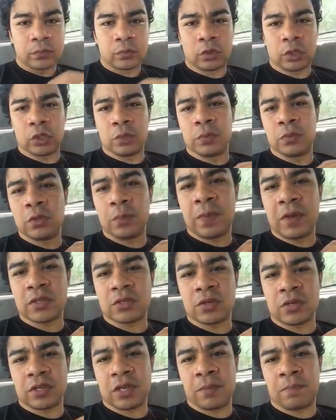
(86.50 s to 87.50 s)
Todo mundo
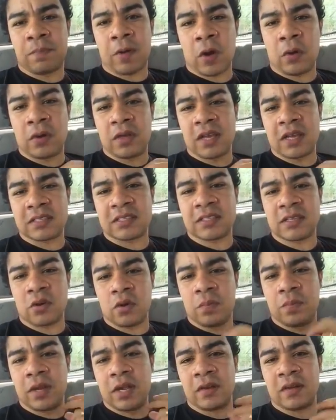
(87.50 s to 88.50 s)
pensou que Paulo ia ser
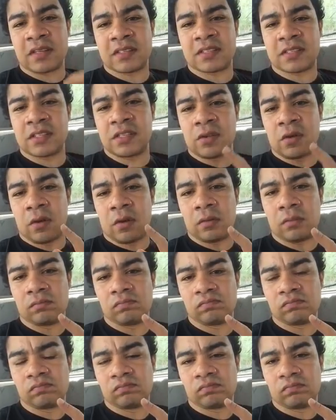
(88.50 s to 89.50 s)
obreiro assim, ó.
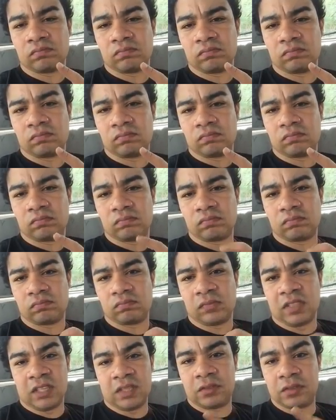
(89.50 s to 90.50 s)

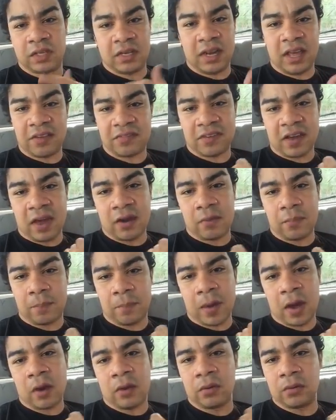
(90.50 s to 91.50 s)
Tanto que levaram
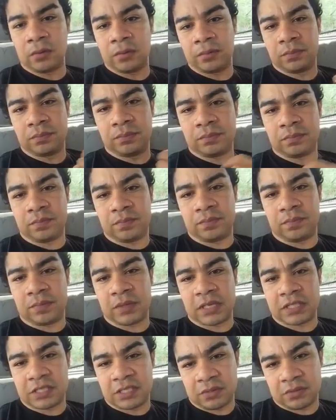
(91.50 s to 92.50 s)
Paulo
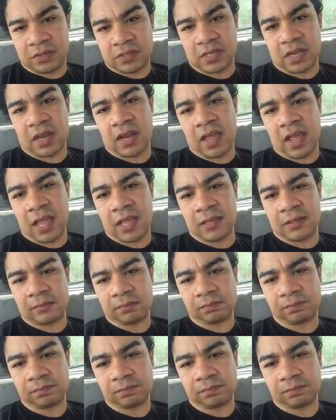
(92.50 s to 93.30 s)
para Jerusalém.